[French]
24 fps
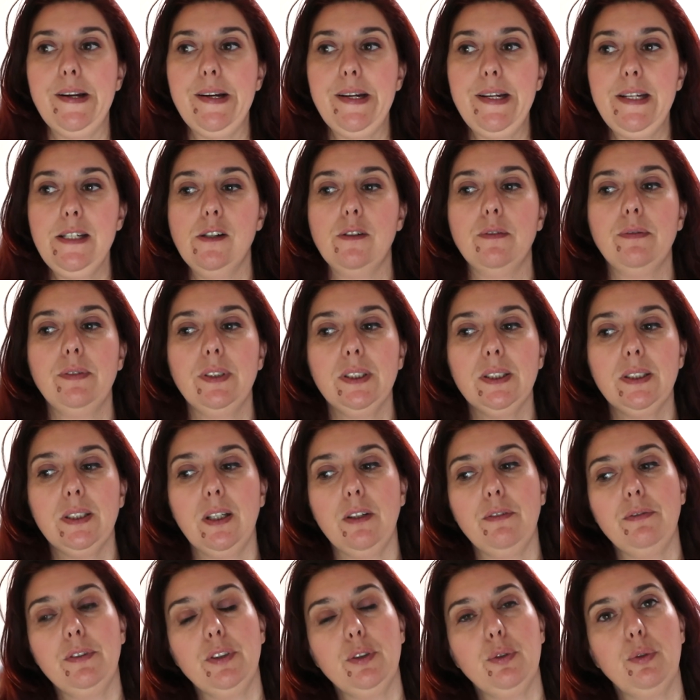Et en fait,
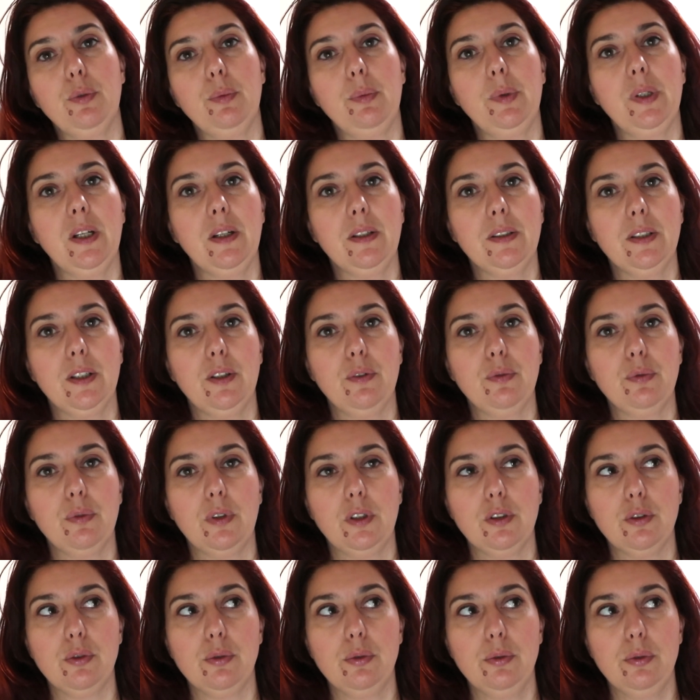ça fait du bien des
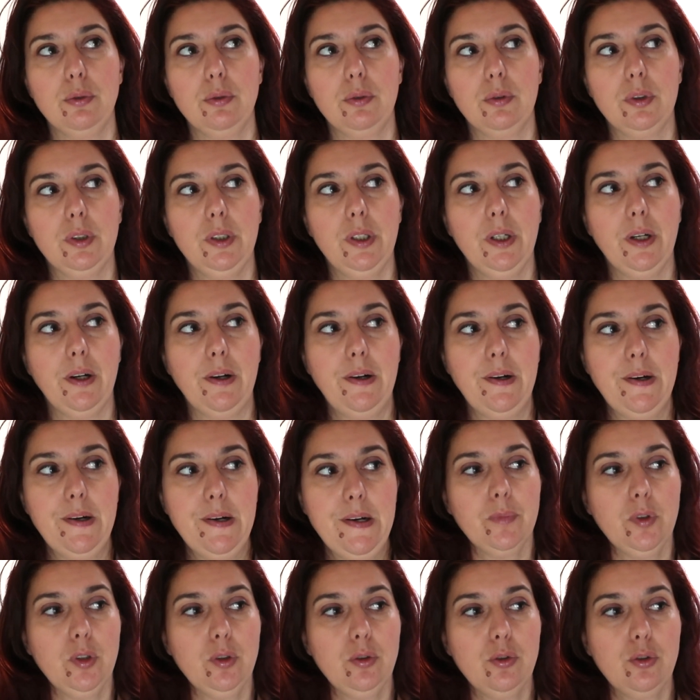fois juste de dire
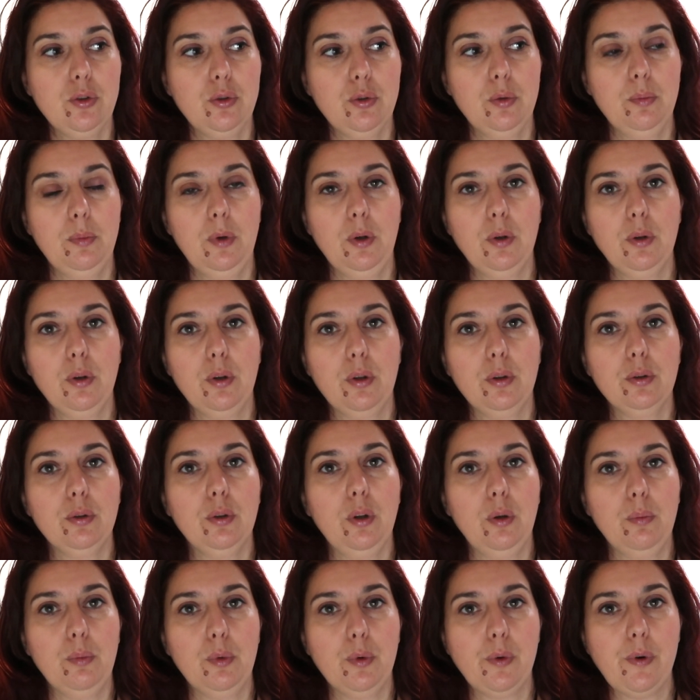je manque
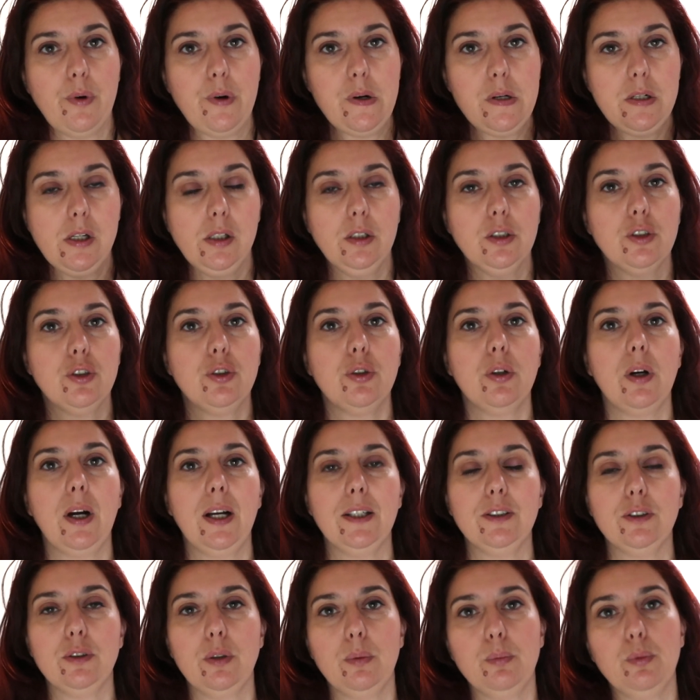dans mon corps, je
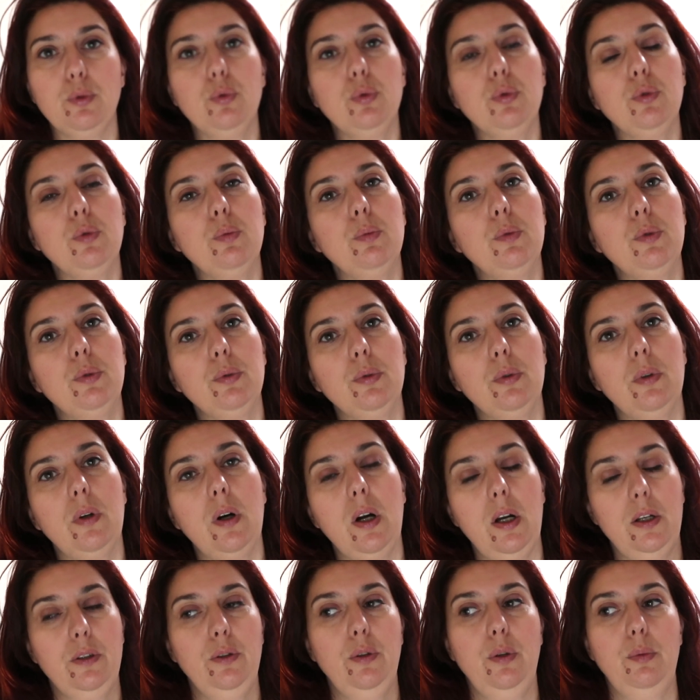rassemble toute mon
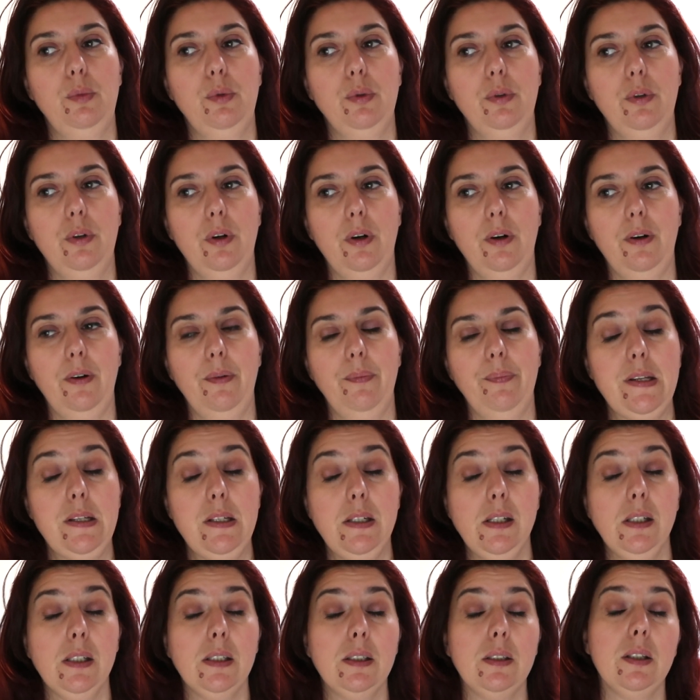aura dans mon corps.
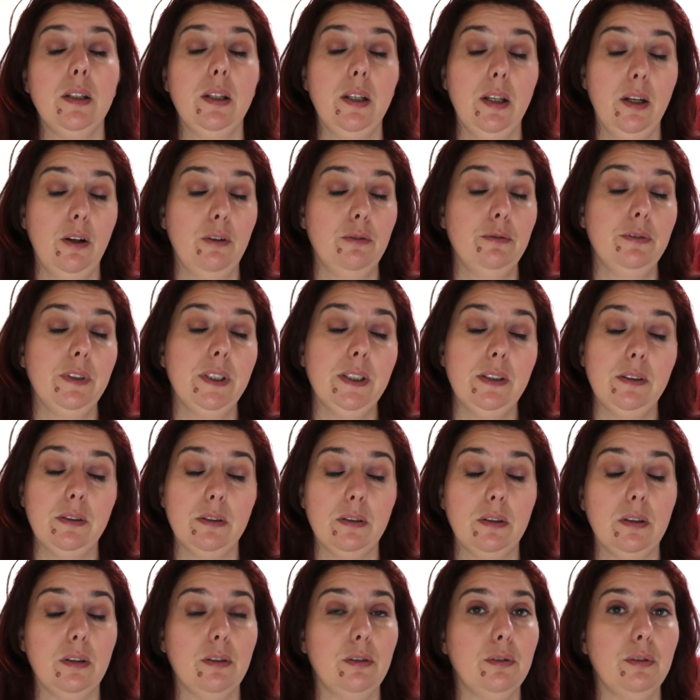Et, en fait,
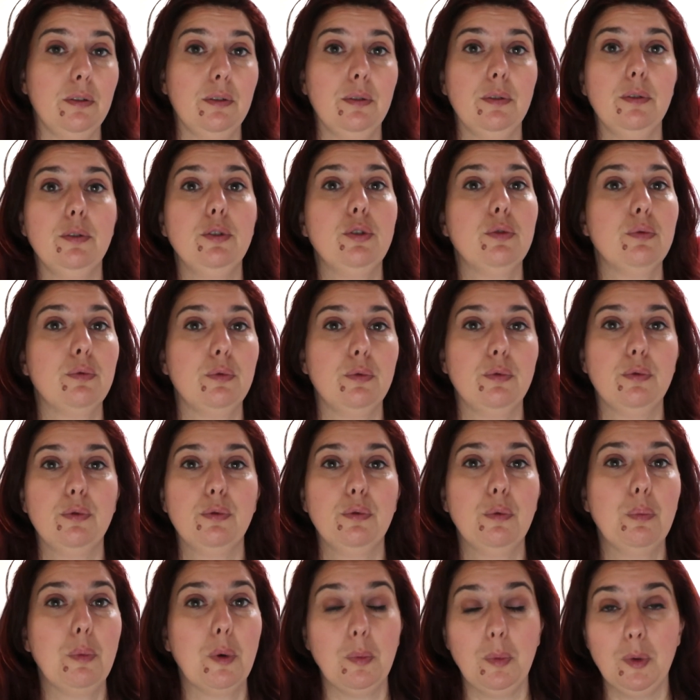euh, je
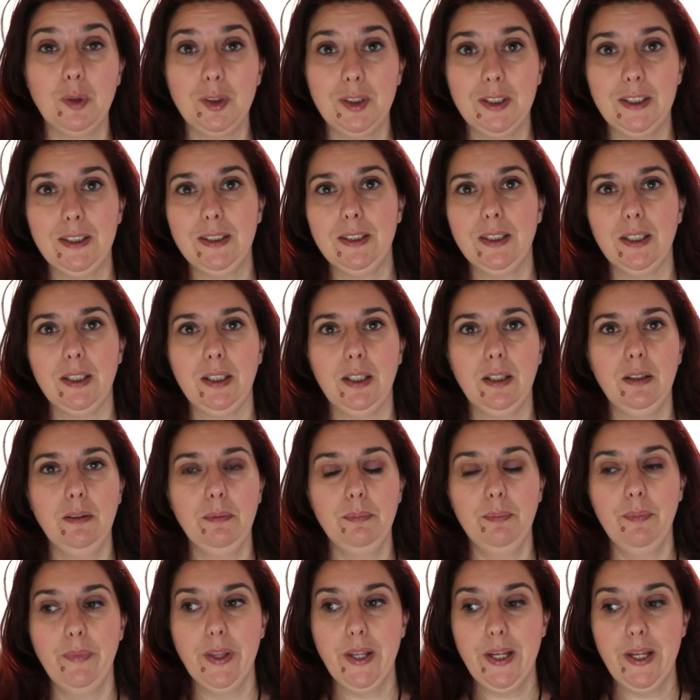vous propose
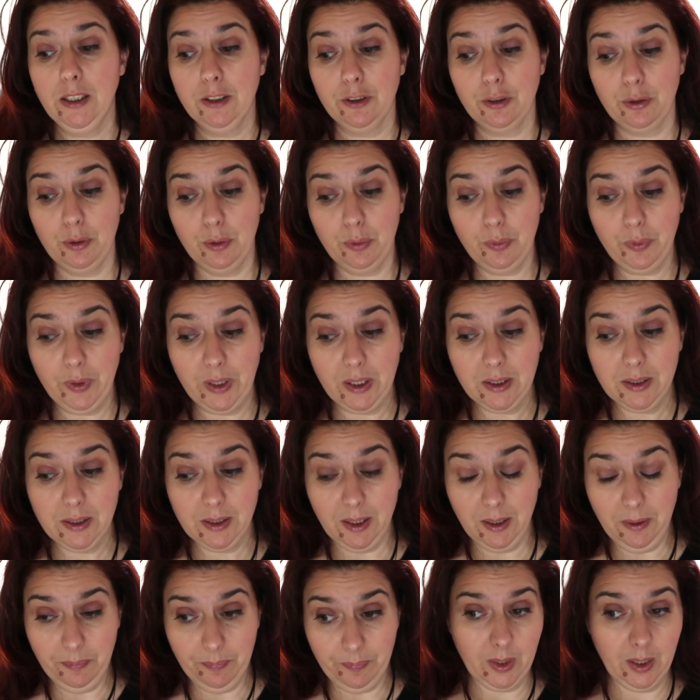d'essayer de faire
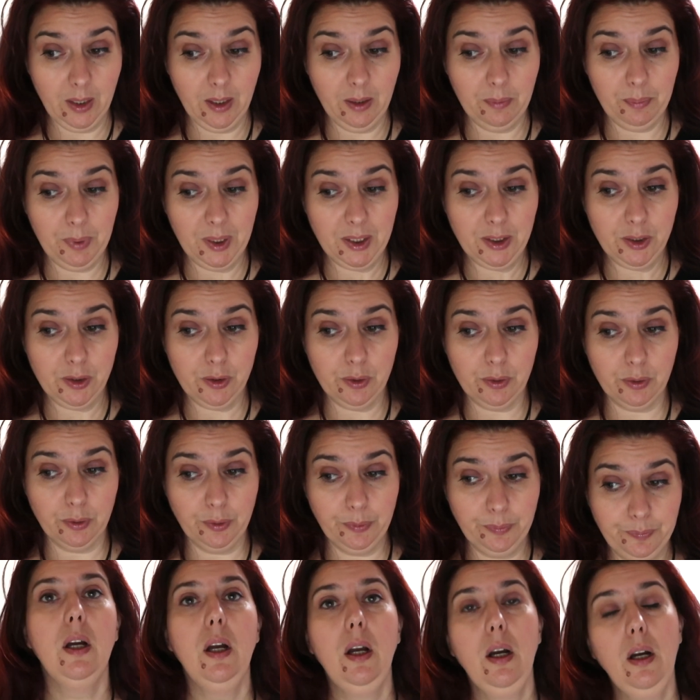ça. Et parce
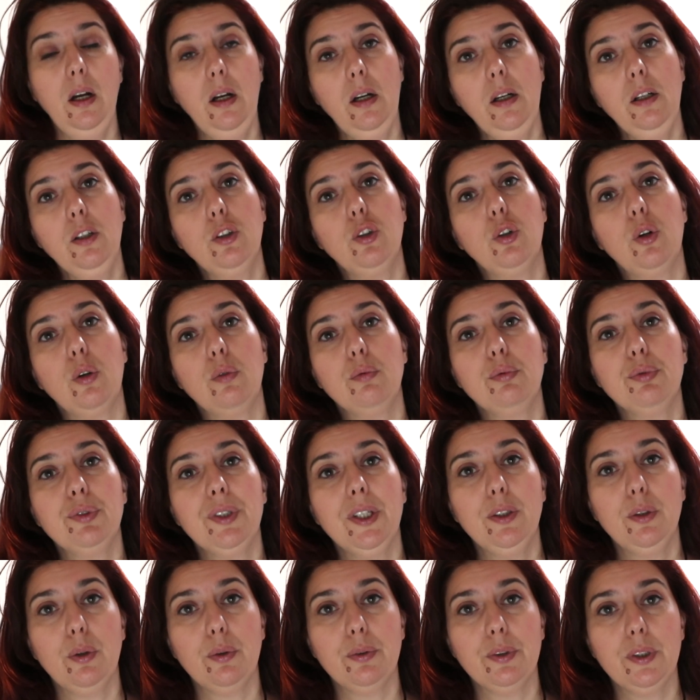que un, quand vous
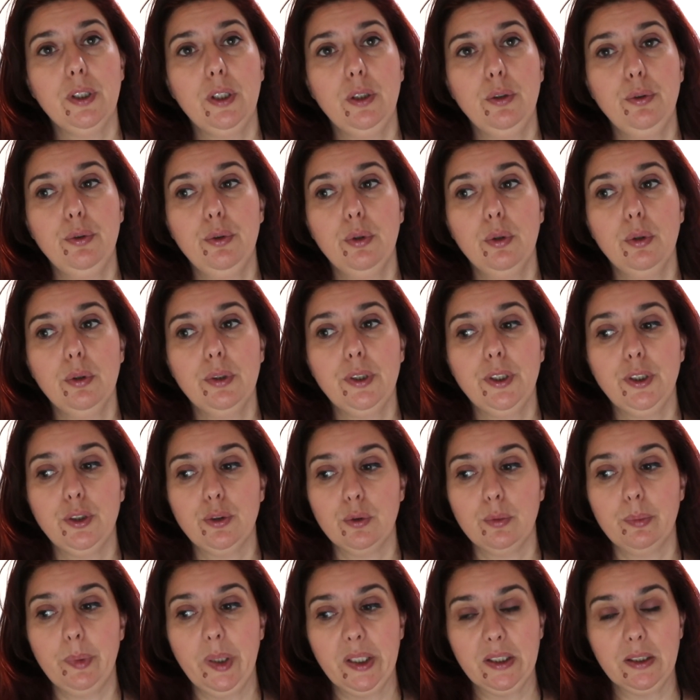êtes dans des lieux qui
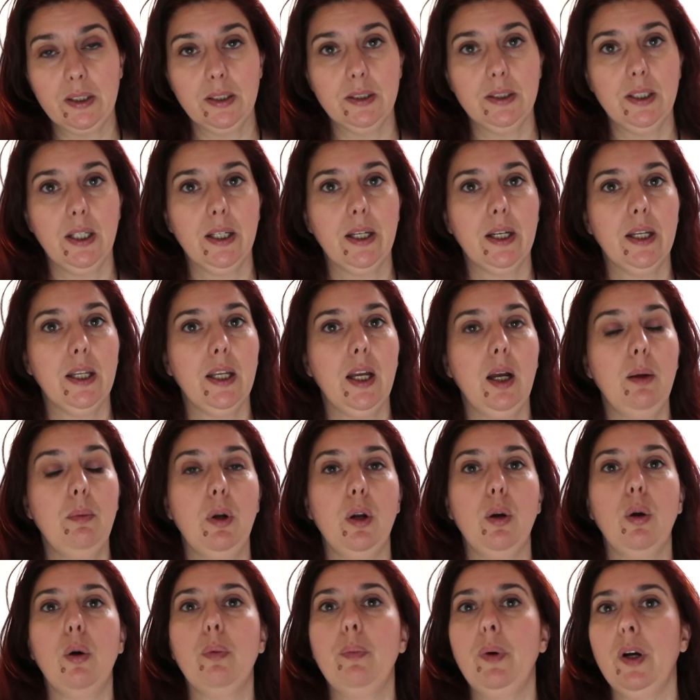sont pas très agréables,
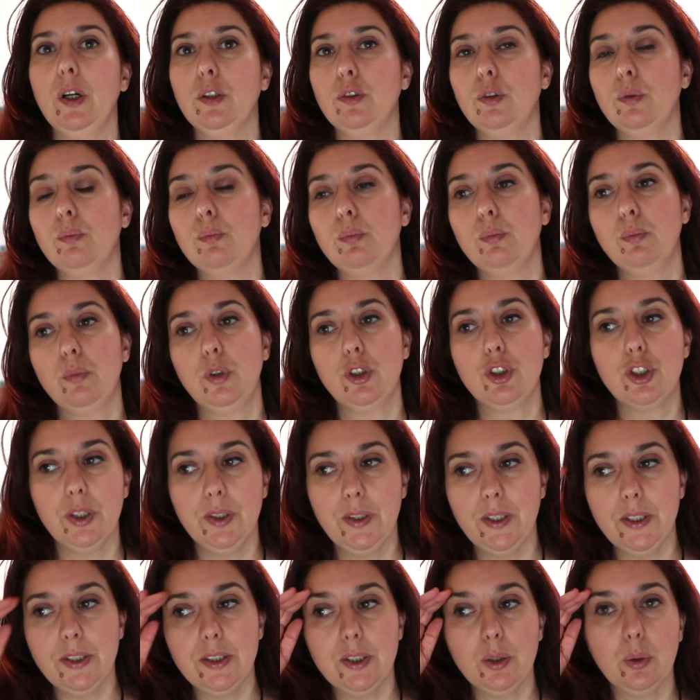alors par exemple moi j'ai
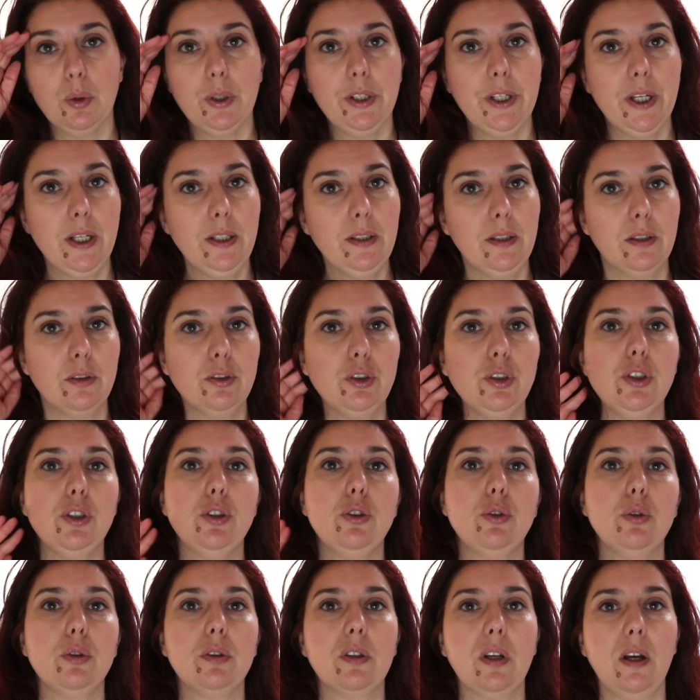des éoliennes, hein.
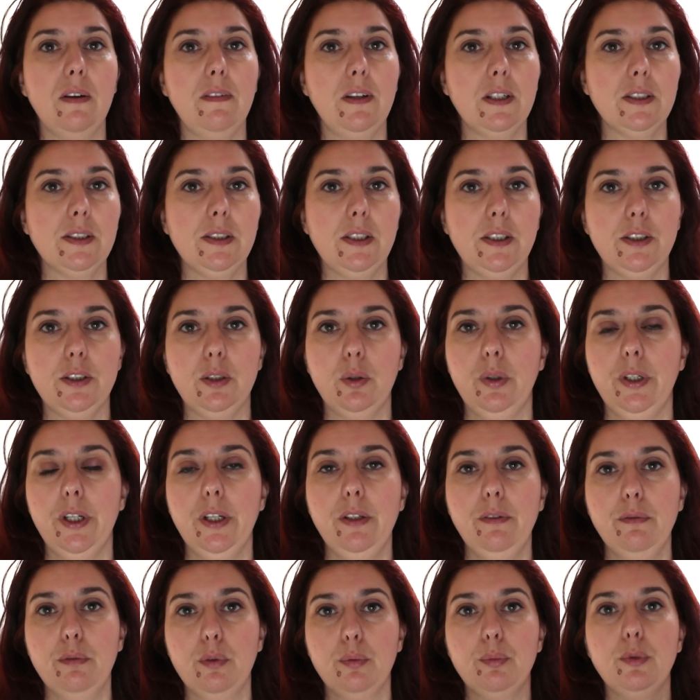si je traverse les
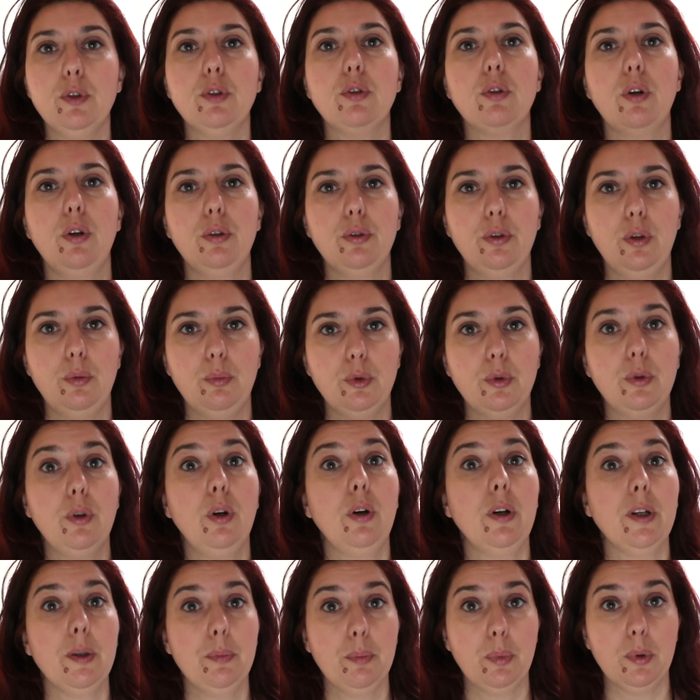éoliennes, vaut mieux que je rentre dans mon
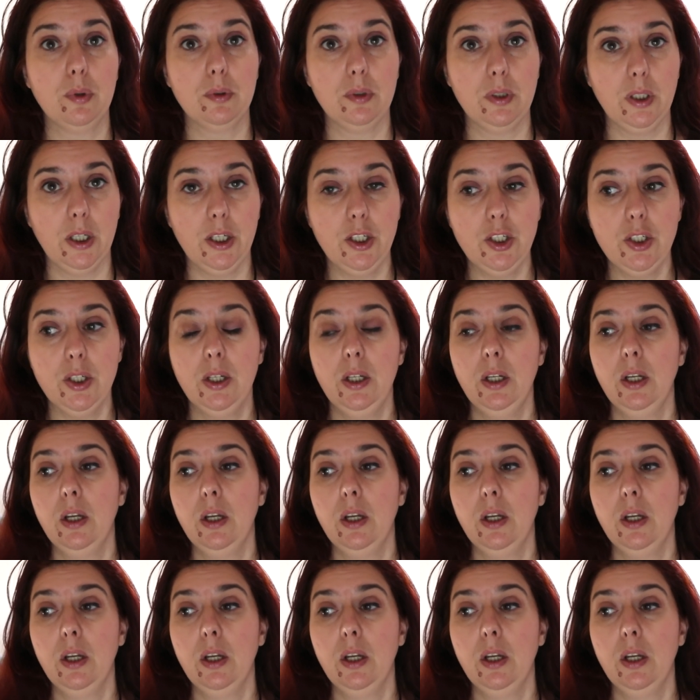corps, il me protège.